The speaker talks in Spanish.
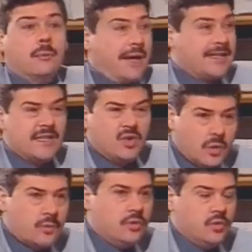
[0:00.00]
Para este
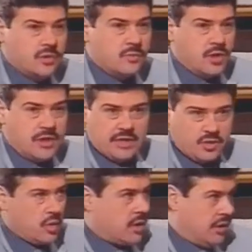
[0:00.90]
nuevo hinduismo que ya ha
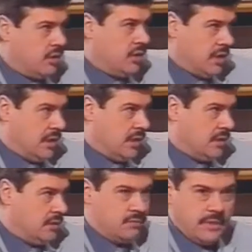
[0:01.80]
surgido y que en
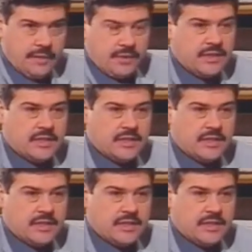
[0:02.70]
el Bhagavad